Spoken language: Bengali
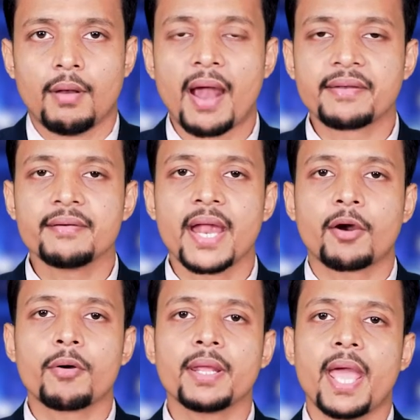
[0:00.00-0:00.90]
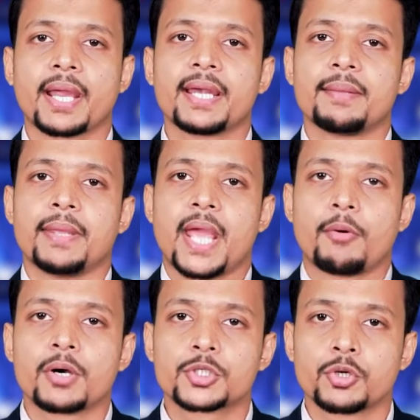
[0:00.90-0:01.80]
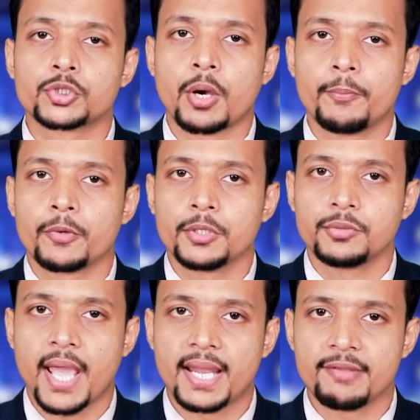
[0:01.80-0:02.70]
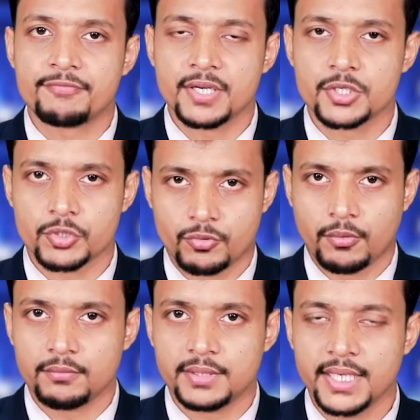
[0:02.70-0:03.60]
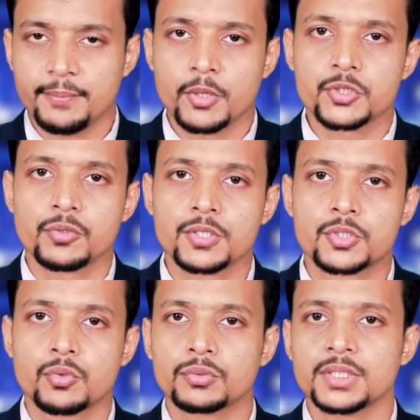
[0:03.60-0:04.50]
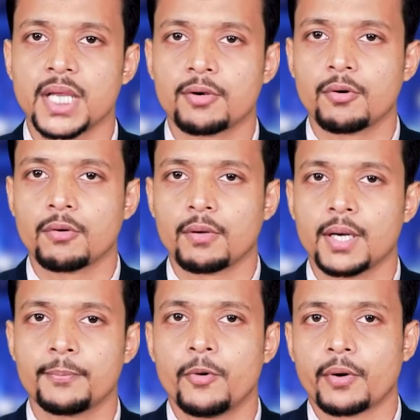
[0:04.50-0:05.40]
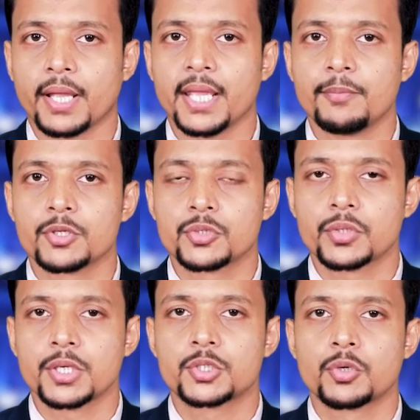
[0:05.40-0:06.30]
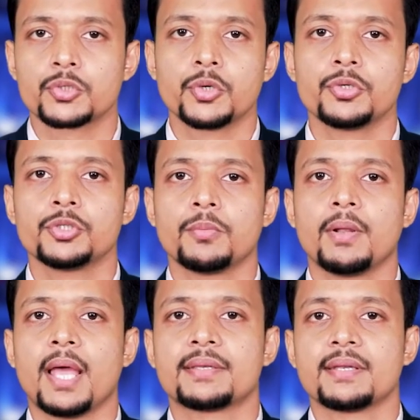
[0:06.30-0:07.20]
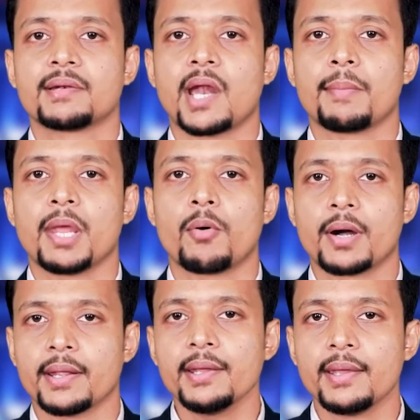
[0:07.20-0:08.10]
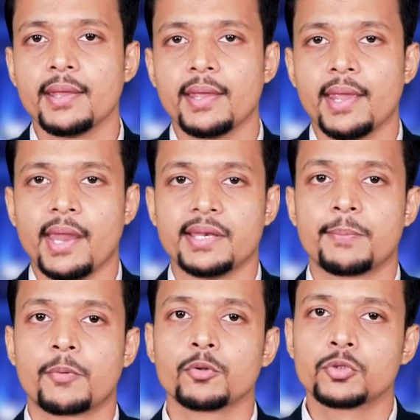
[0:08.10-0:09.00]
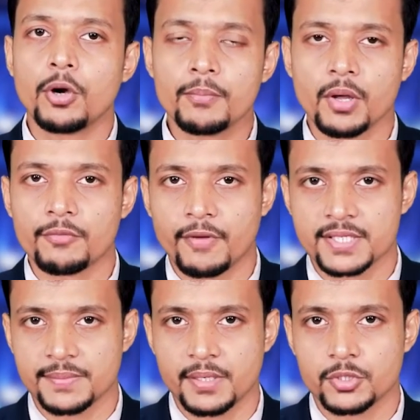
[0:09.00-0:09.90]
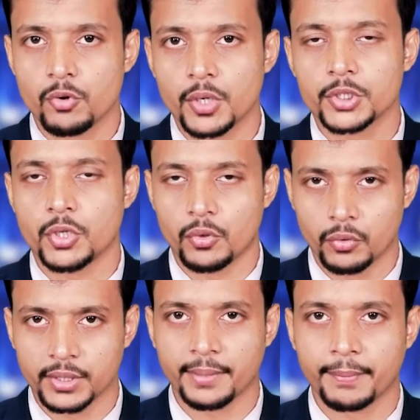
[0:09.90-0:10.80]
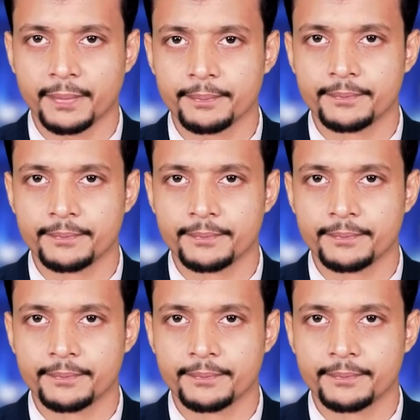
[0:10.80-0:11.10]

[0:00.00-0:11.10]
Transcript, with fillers: ল্যাটিন রেকর্ডিং একাডেমি অ্যাওয়ার্ড শো সম্পর্কিত এনএফটি এর জন্য তিন বছরের চুক্তি স্বাক্ষর করার পর এই বছরের চৌষট্টিতম ল্যাটিন গ্র্যামি অ্যাওয়ার্ডে এটির প্রথম নন ফাঞ্জিবল টোকেন সংগ্রহ থাকবে